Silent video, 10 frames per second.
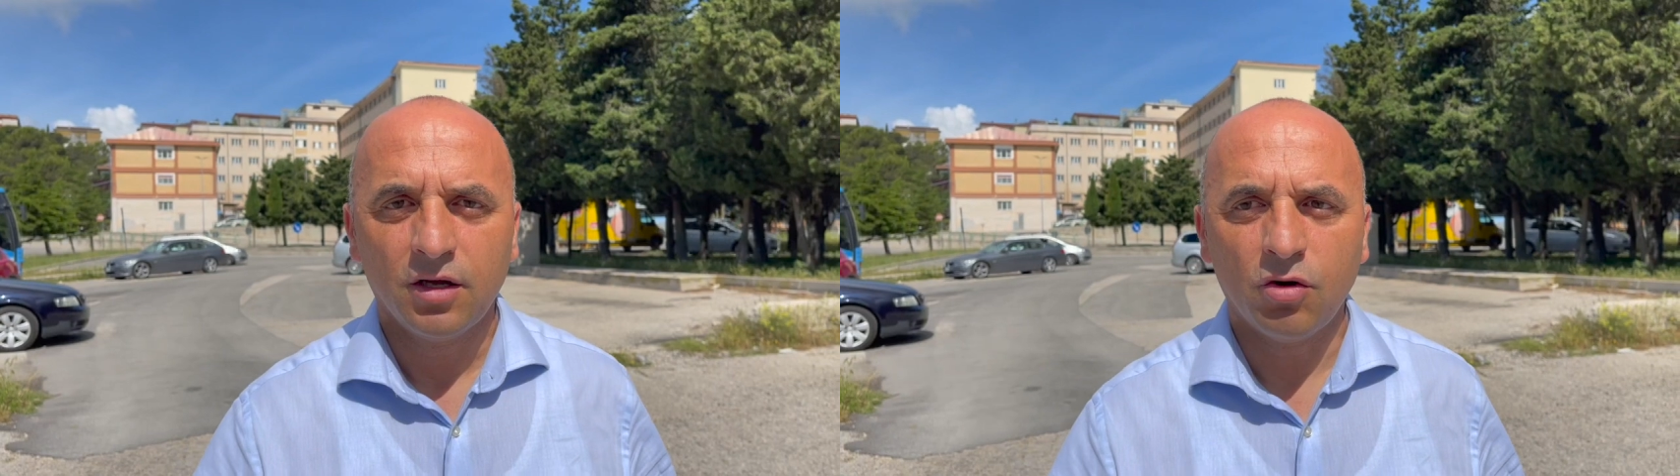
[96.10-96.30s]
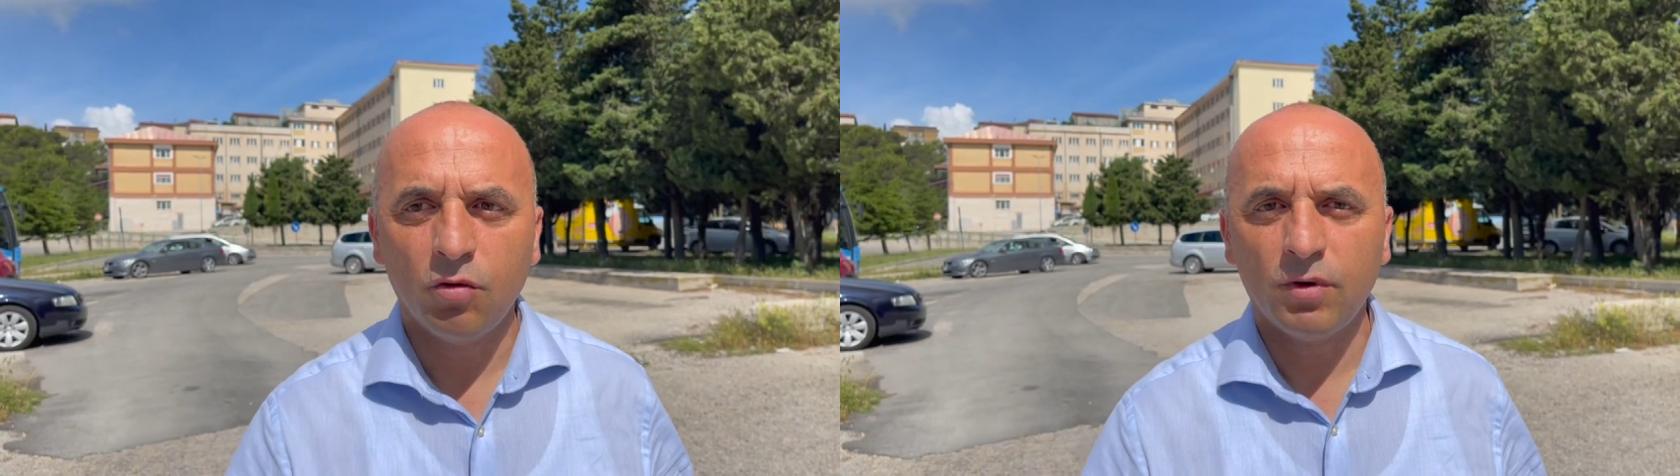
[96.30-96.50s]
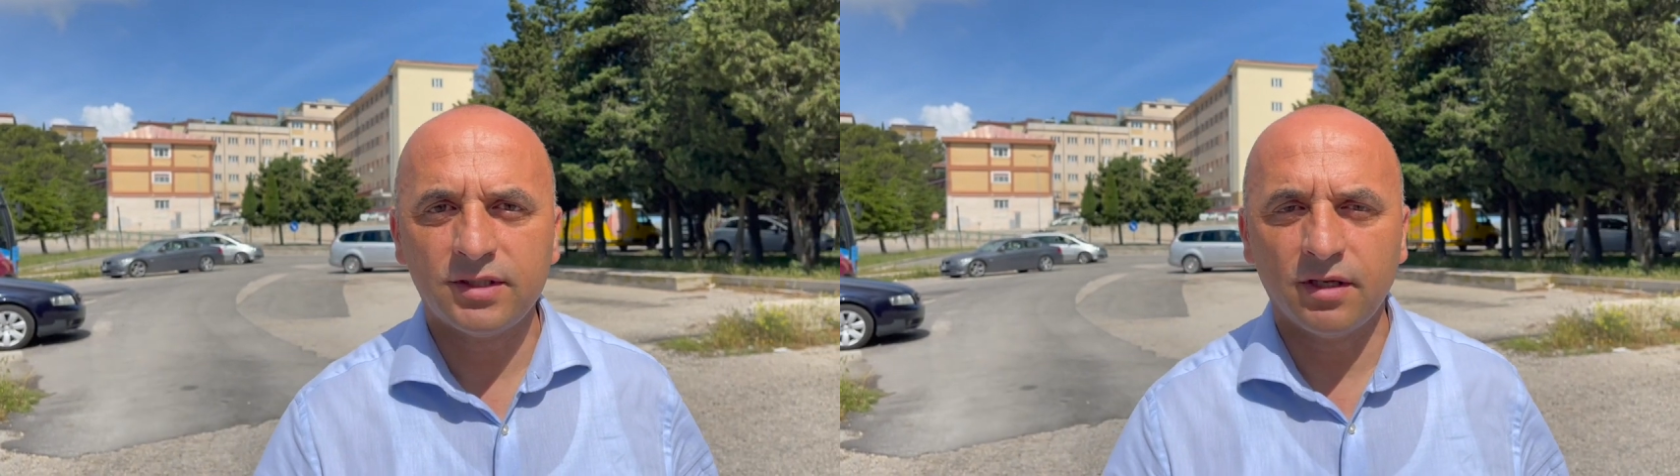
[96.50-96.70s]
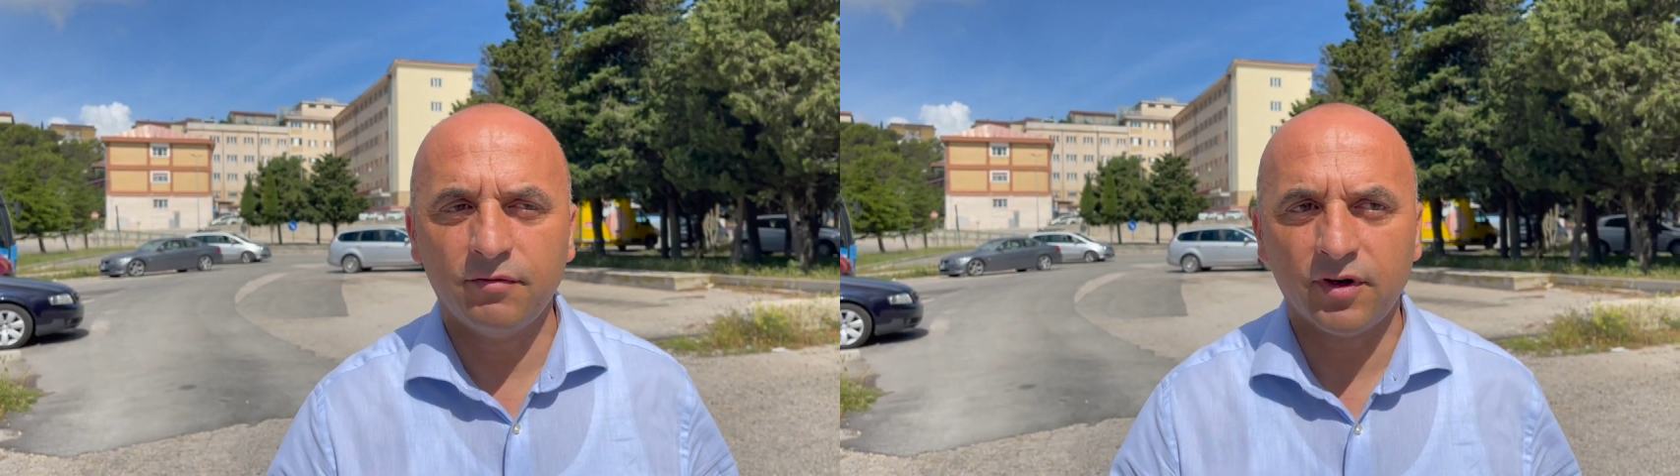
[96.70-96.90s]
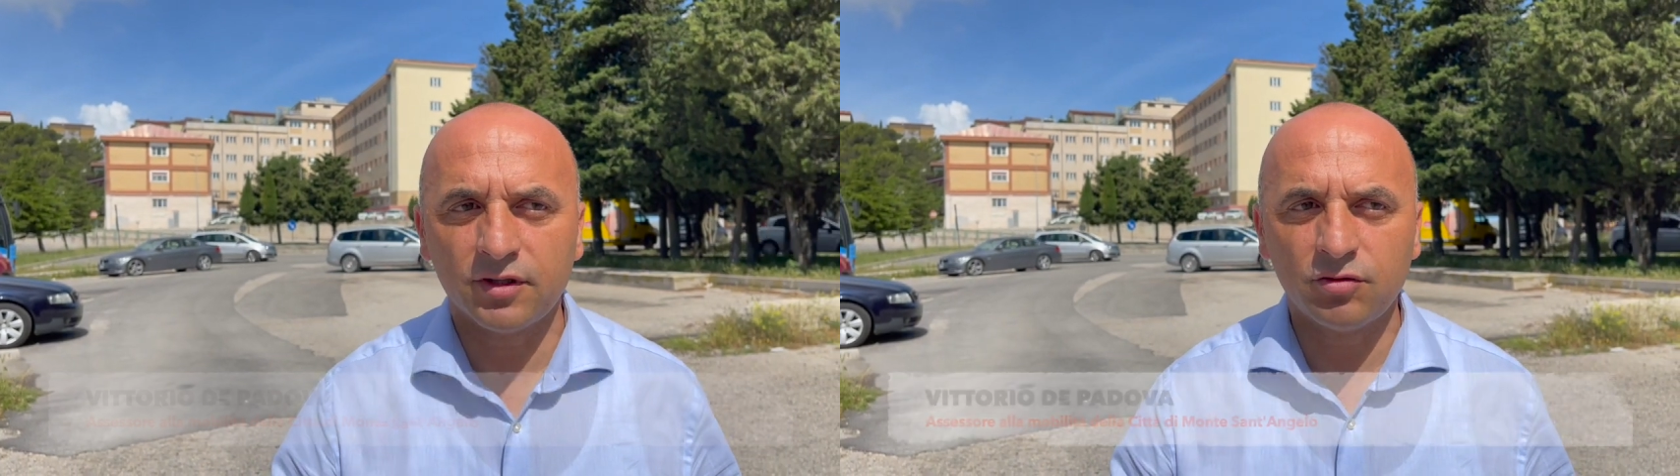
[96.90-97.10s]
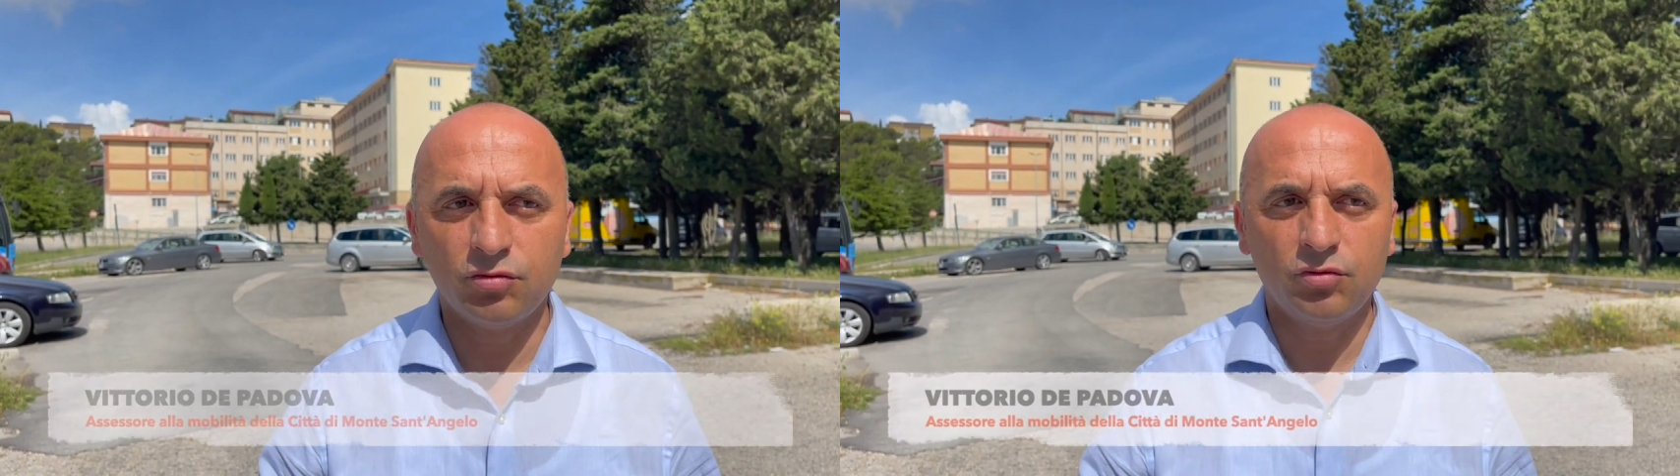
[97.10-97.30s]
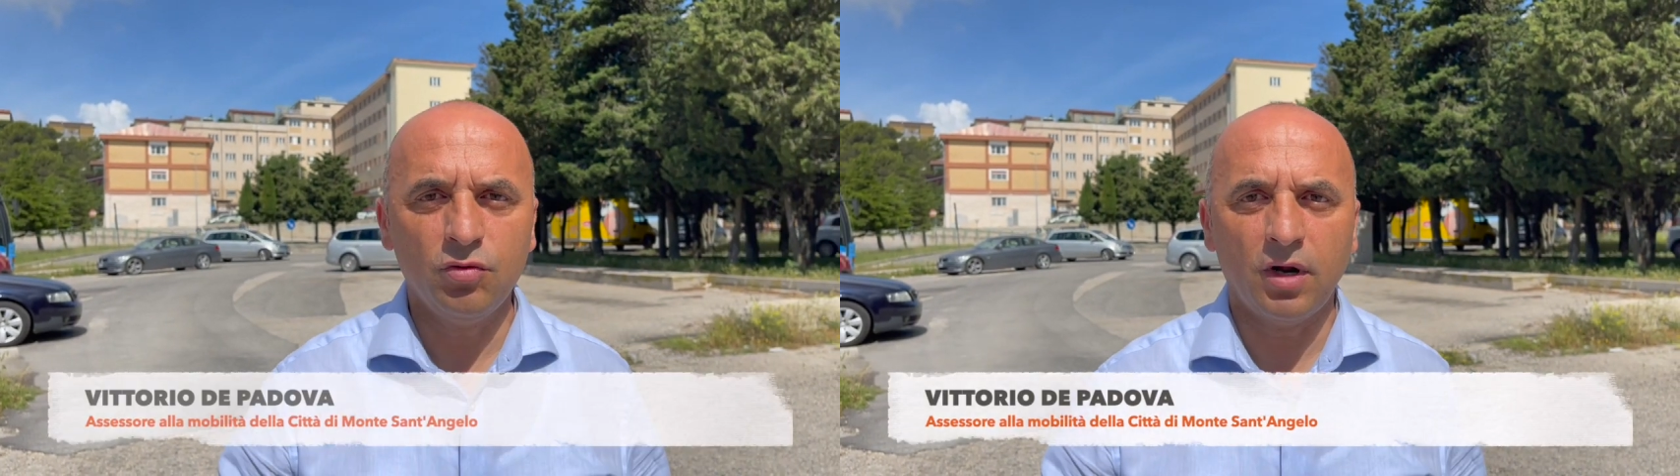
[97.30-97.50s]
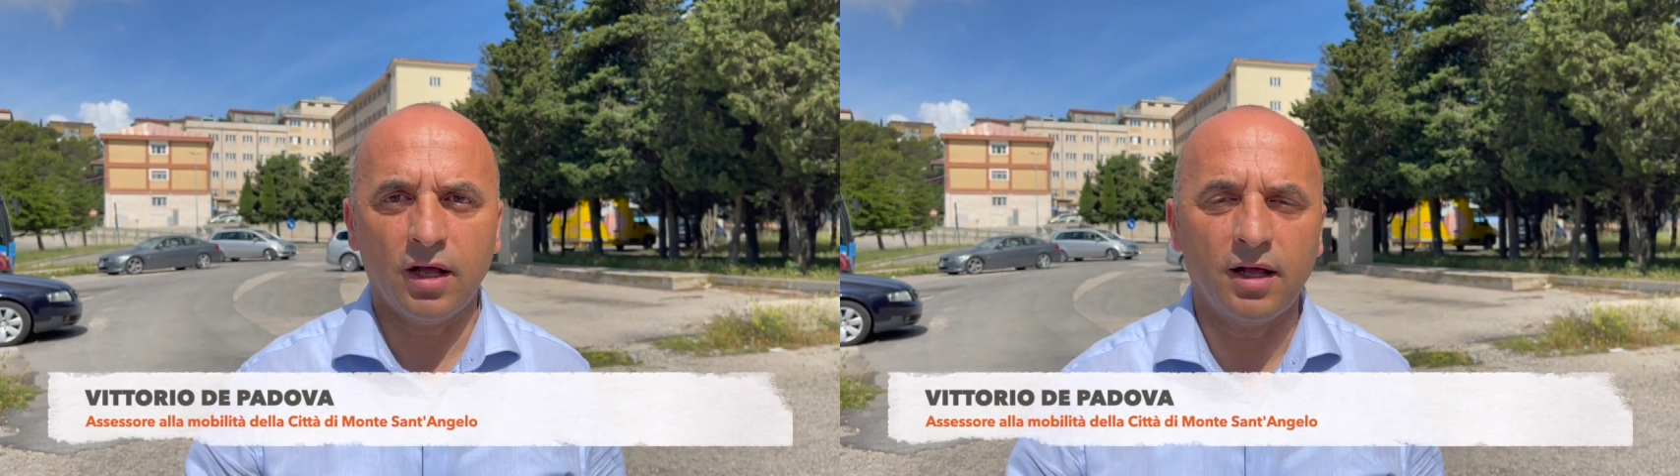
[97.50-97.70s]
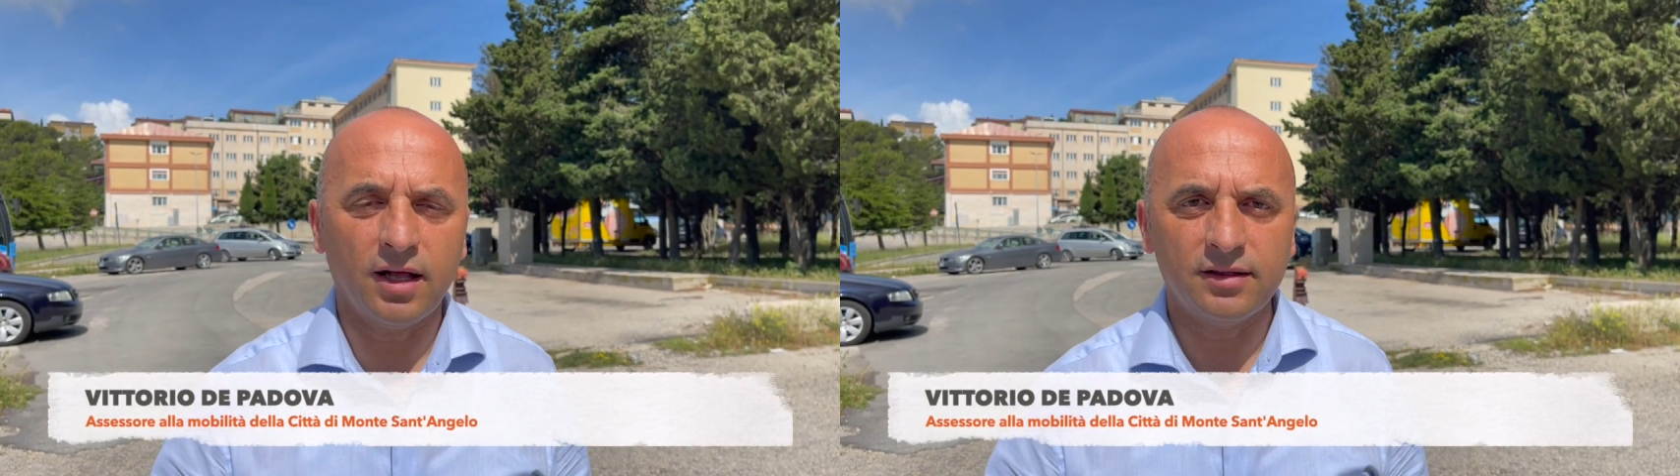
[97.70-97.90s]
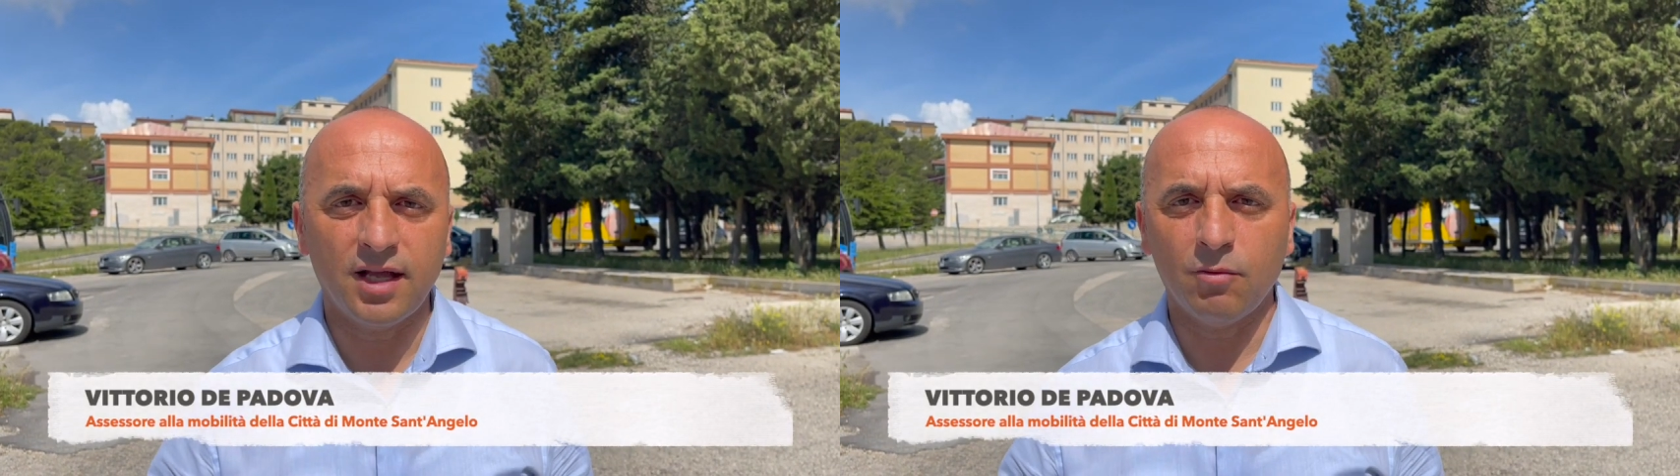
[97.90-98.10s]
Con questa infrastruttura
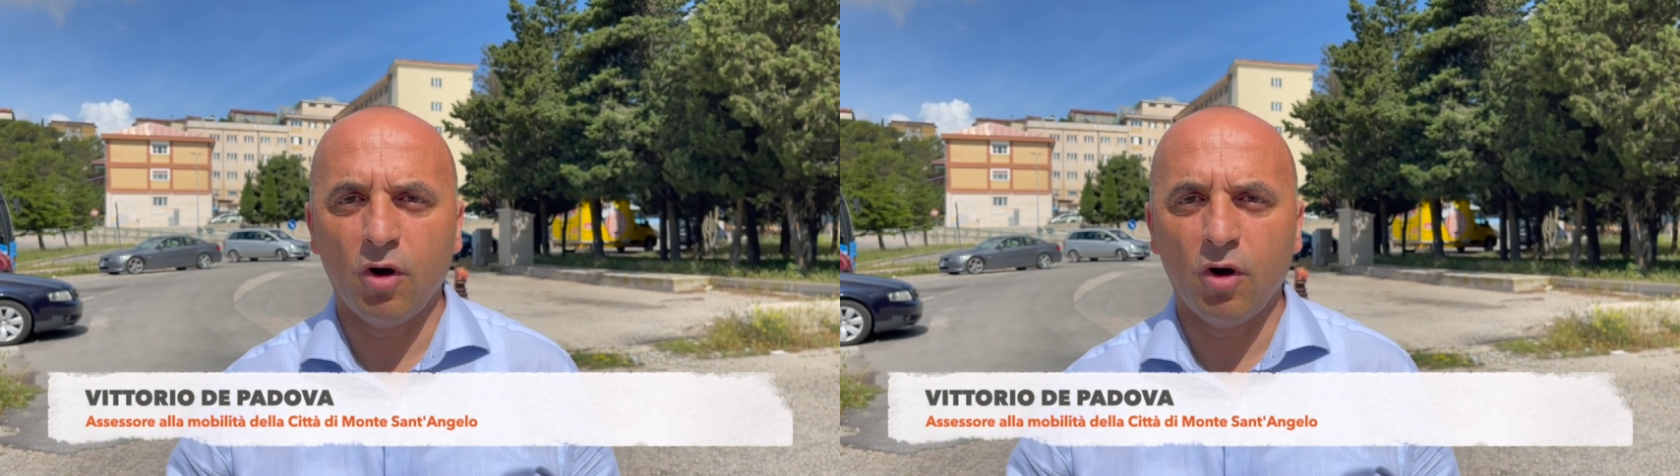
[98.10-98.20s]
andiamo